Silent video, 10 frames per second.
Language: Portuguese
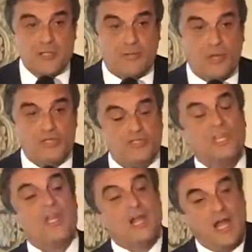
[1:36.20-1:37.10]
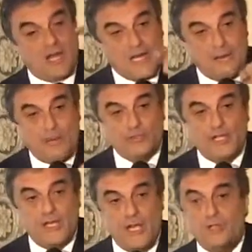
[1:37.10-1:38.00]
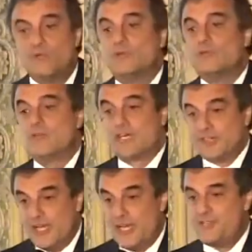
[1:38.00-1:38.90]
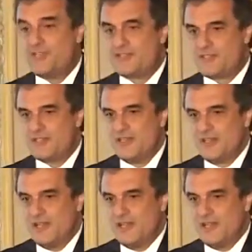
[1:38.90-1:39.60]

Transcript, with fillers: e depois acabam gerando tragédias,